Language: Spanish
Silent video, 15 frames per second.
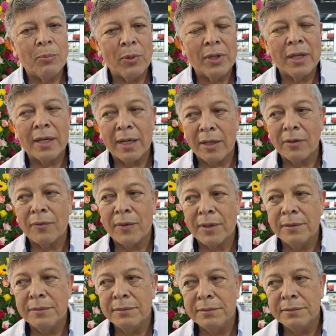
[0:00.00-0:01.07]
puedan ir...
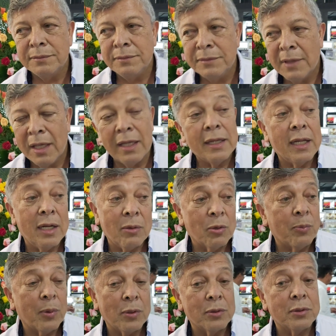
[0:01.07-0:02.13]
Y
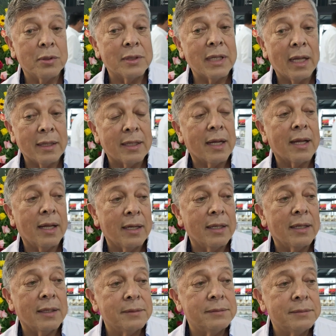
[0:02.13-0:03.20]
tenemos productos de alta calidad.